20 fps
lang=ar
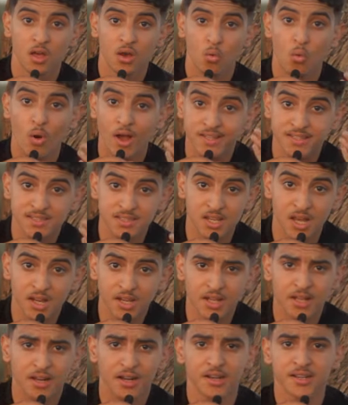واحد
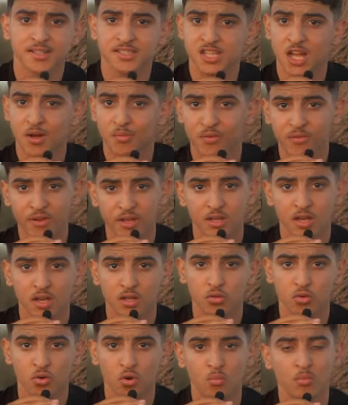الصالير اللي ستابل في
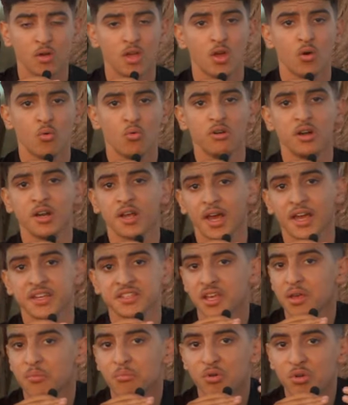حياتهم واللي
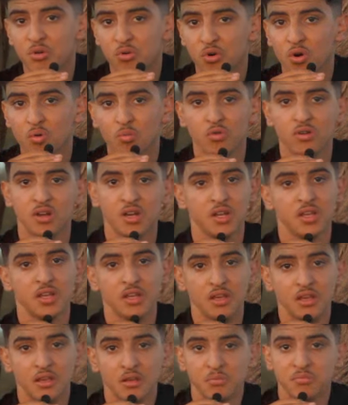غيامنهم
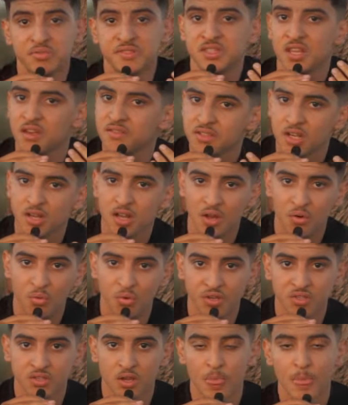واللي بزاف ديال
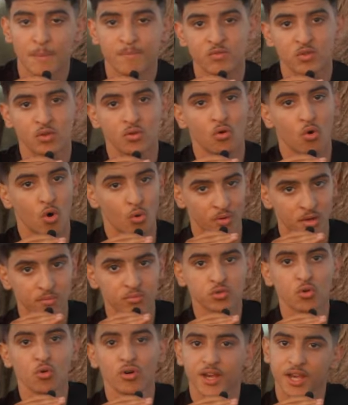الحوايج وميم
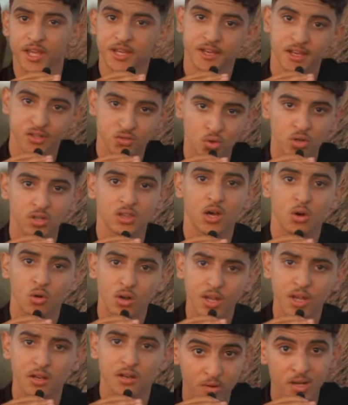طون كاينين ناس وحده
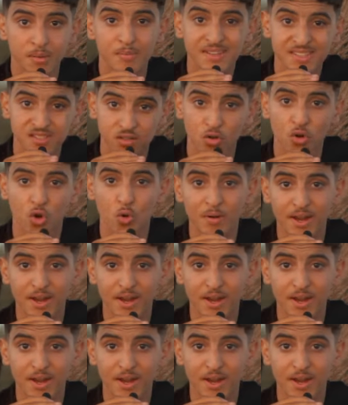اخرين اللي من صغرهم